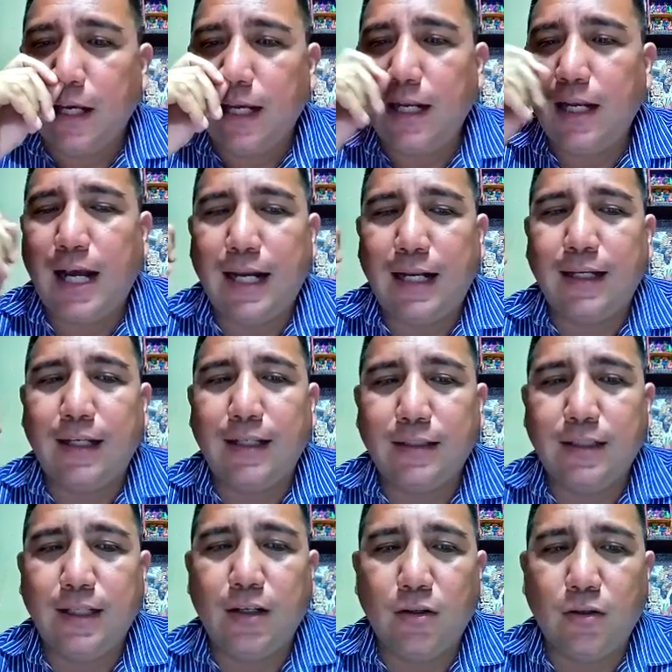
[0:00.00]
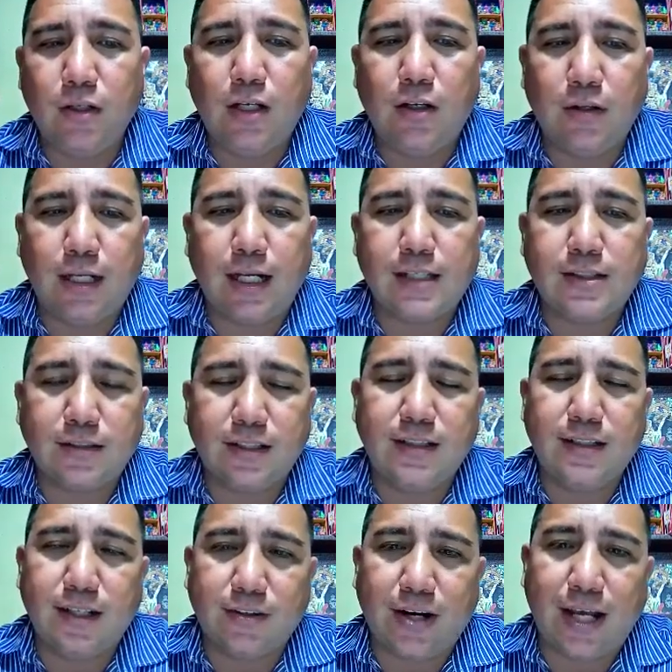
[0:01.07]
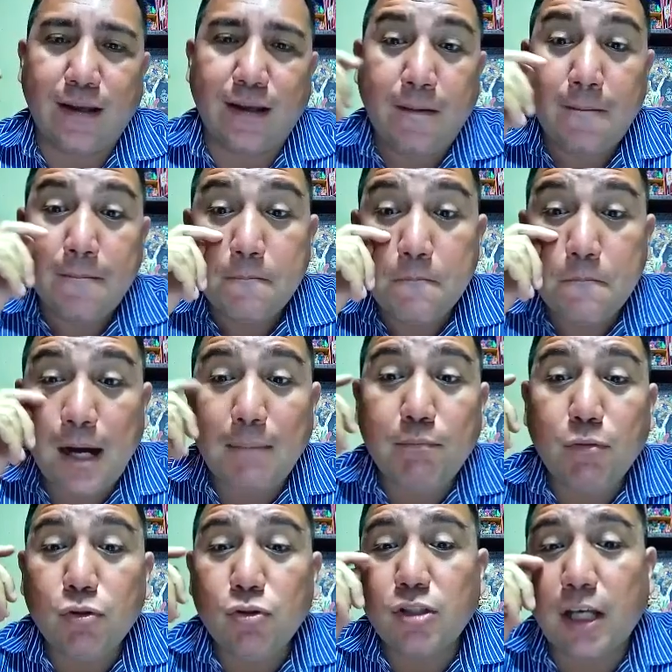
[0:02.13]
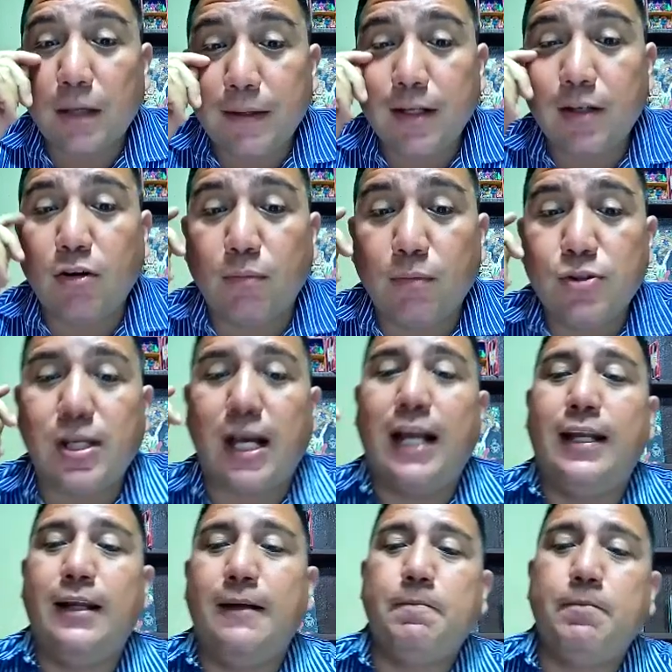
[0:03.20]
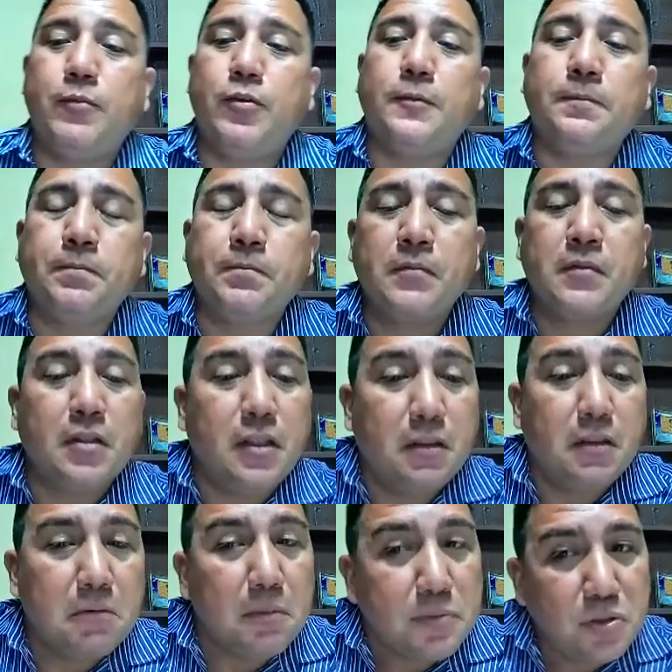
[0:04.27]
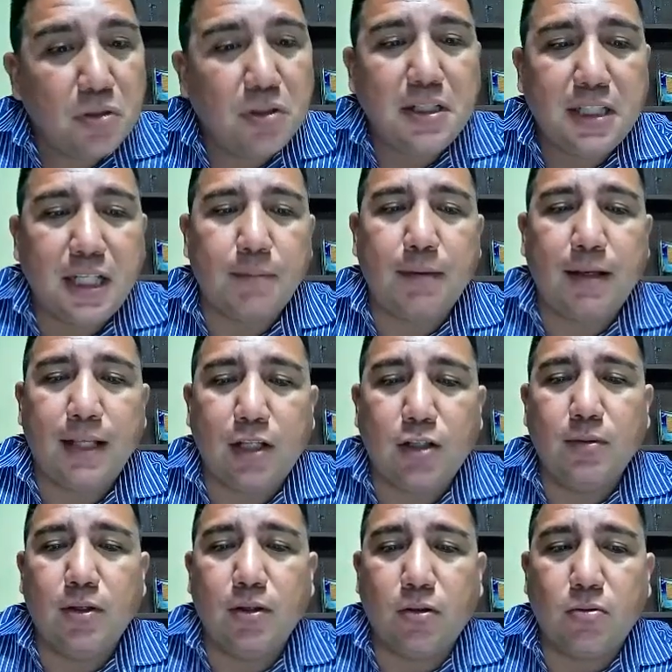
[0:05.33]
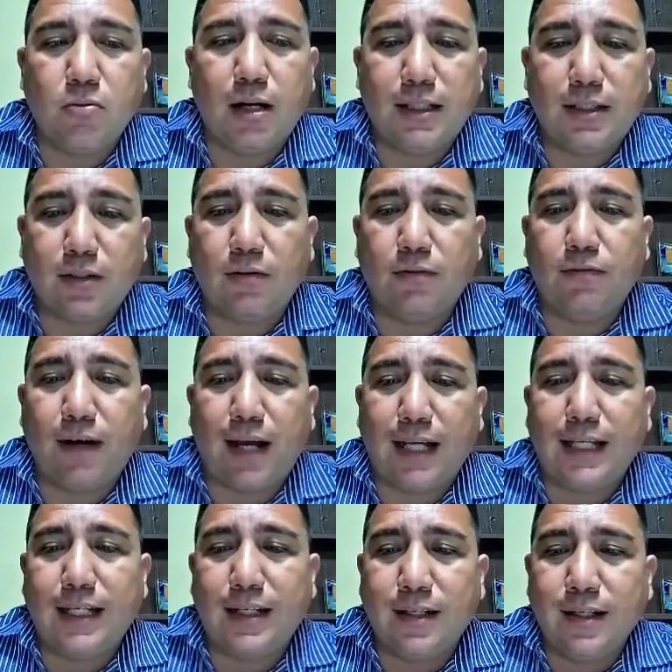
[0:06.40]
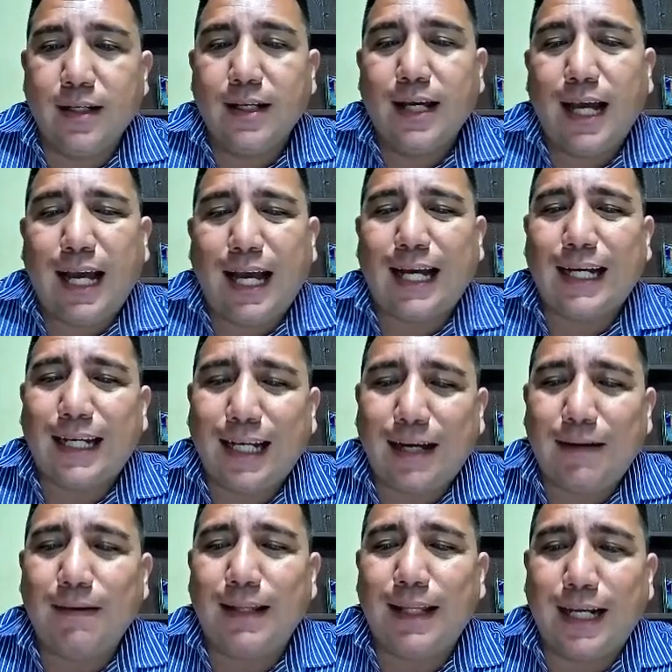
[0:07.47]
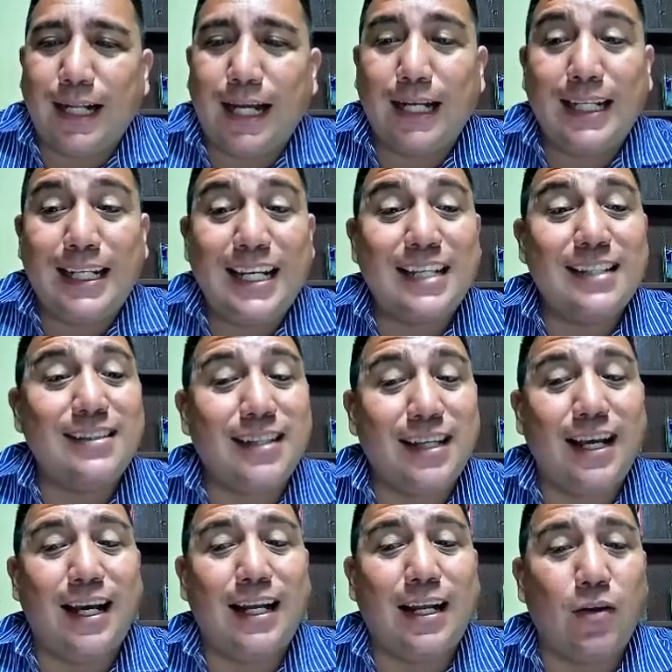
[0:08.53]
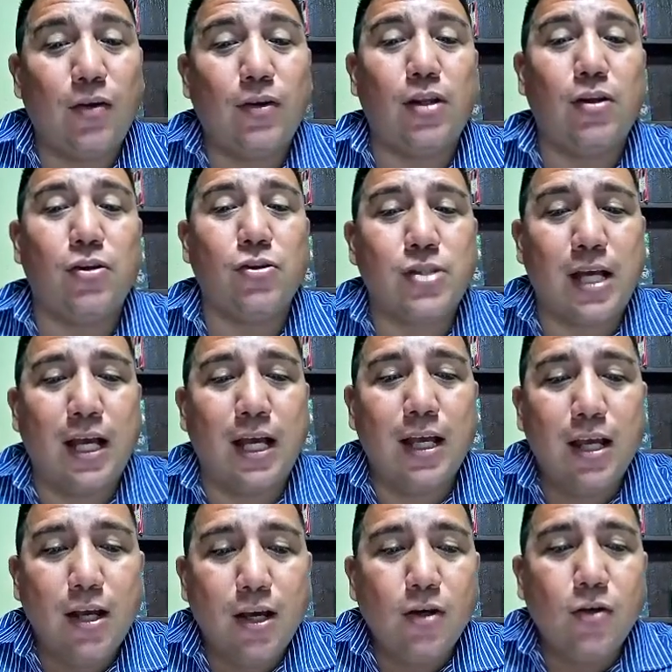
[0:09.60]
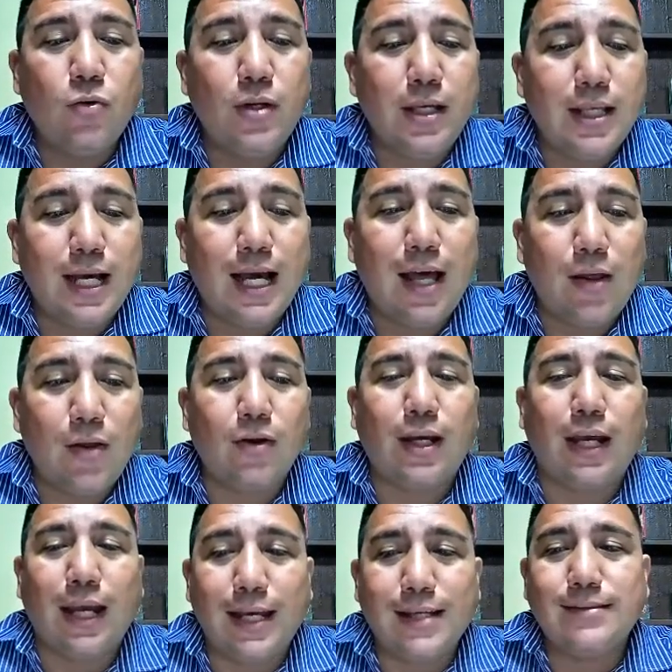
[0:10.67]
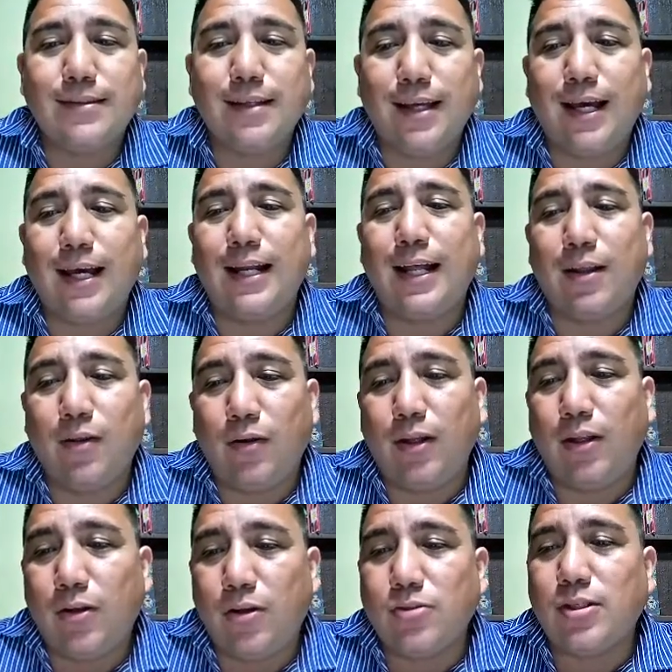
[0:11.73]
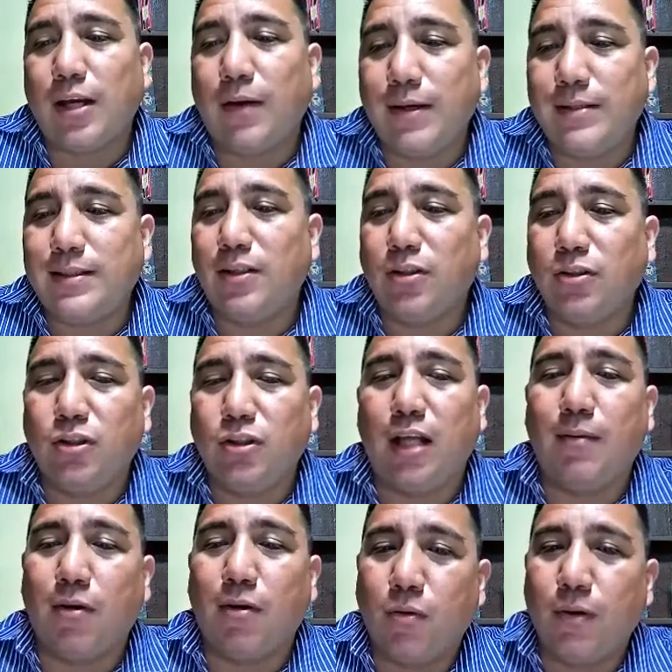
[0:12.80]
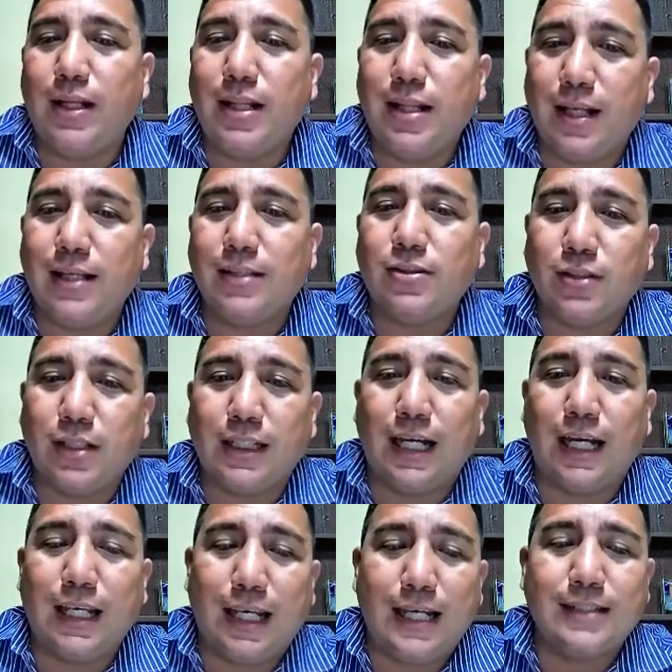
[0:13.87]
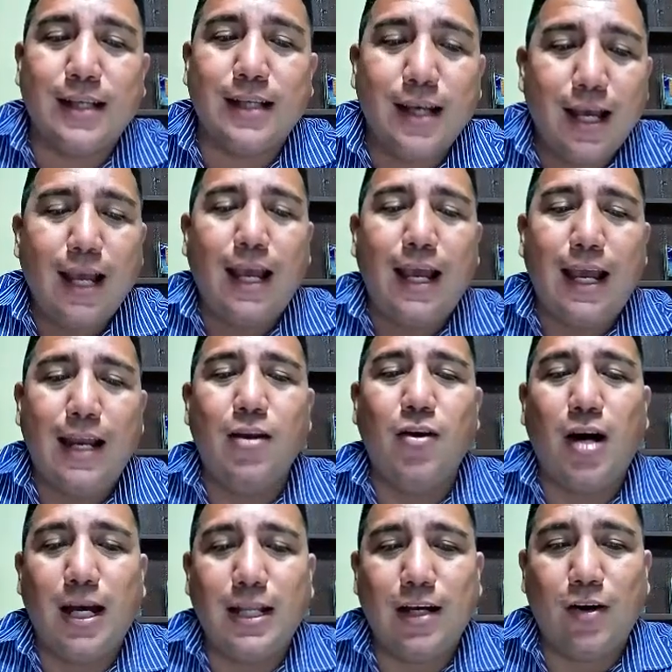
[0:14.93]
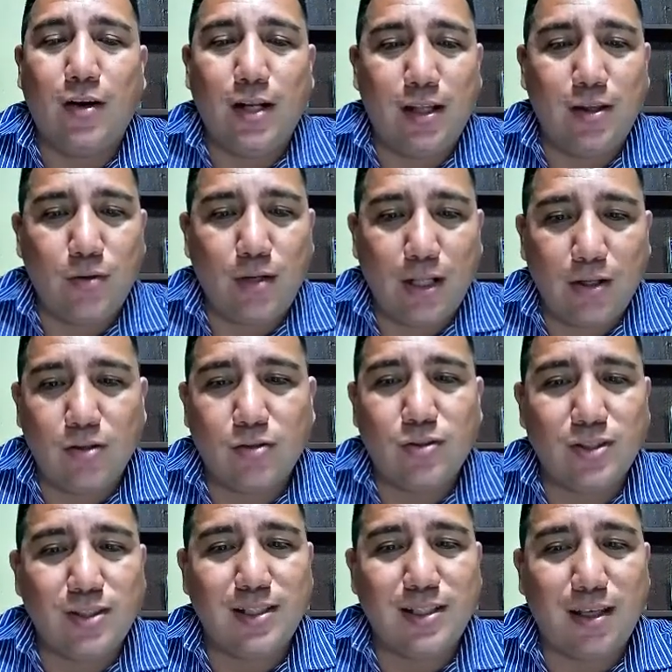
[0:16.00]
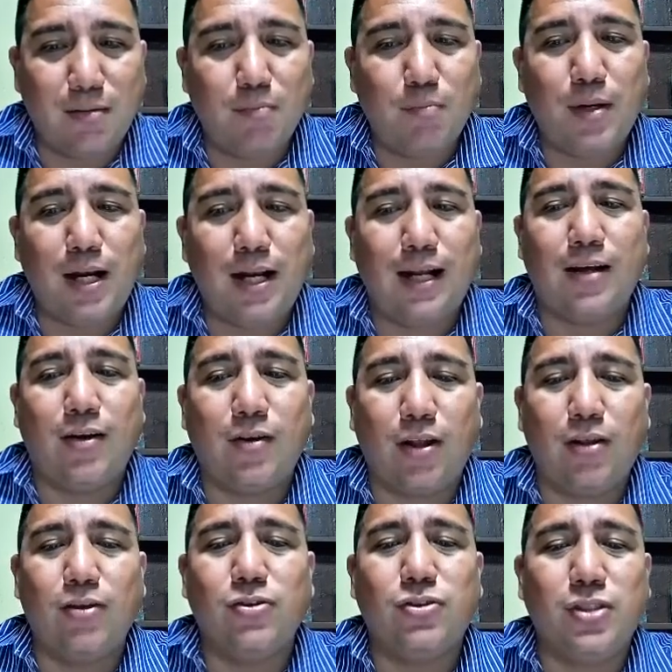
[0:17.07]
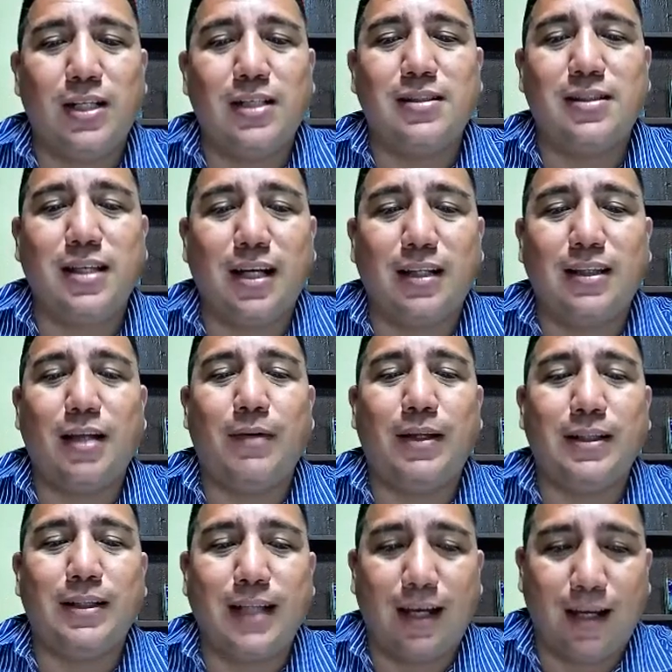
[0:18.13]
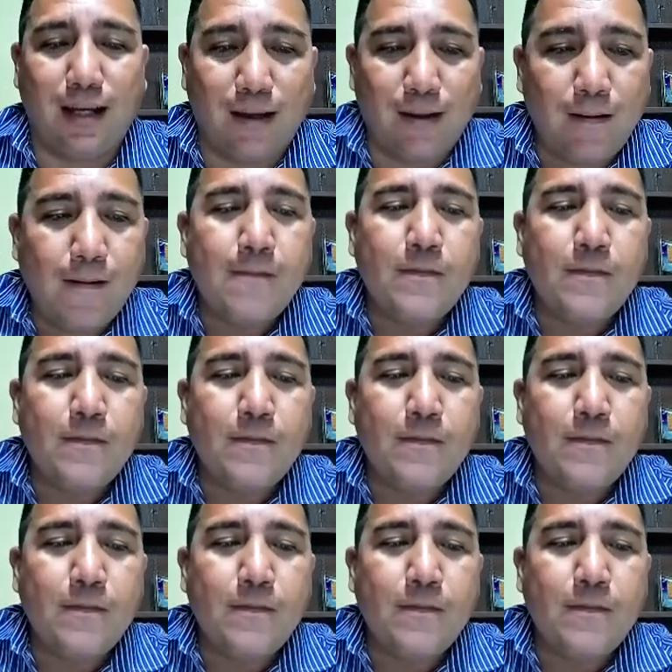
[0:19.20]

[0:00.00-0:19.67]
El argentino, hijo de Catcher in the Rye, vamos a ver cómo sale, ¿no? Opción intermedia, número 4, ir, acaba de ganar y este es ganador de dos. ¿ah? Cuidado que este es ganador de dos, a veces no nos damos cuenta de esos detalles. En los ganadores de 1 y 2, siempre el ganador de dos tiene cierta ventaja.